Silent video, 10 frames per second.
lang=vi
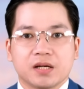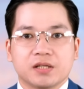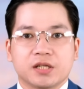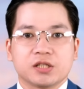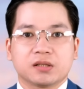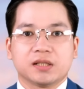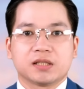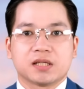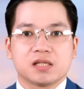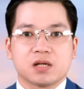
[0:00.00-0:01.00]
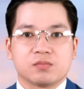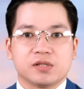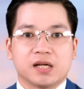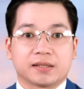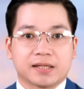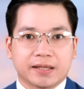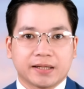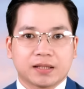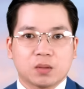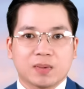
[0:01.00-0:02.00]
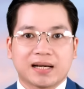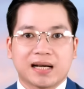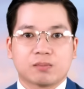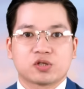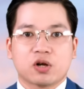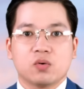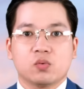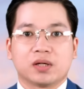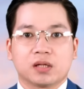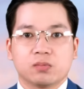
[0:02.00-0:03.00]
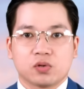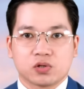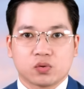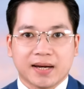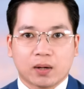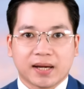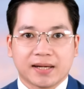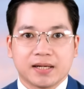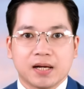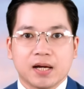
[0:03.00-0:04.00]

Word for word: Giới chức thị trấn Rồng Giềng đề nghị công an làm rõ nguồn gốc của số kẹo này,